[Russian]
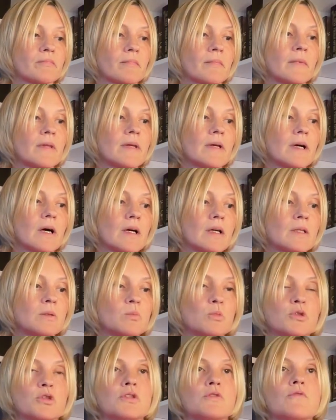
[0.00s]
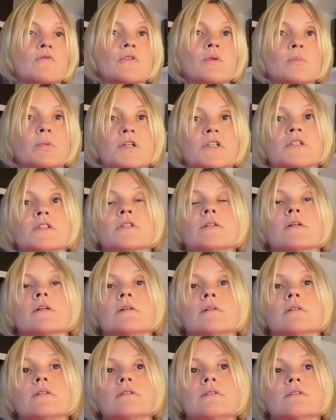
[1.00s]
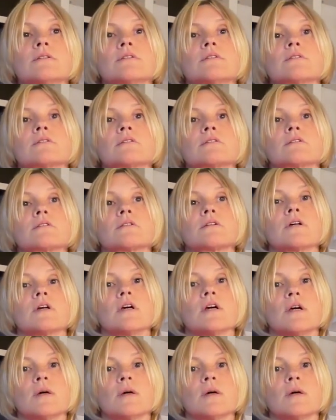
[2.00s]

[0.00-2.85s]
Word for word: никак не можете выбраться из э,